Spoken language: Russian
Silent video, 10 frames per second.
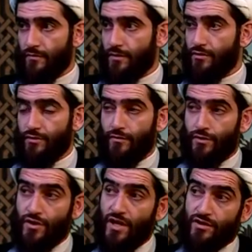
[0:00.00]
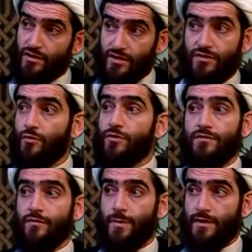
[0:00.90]
величайшее
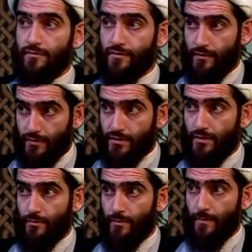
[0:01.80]
достоинство перед Всевышним.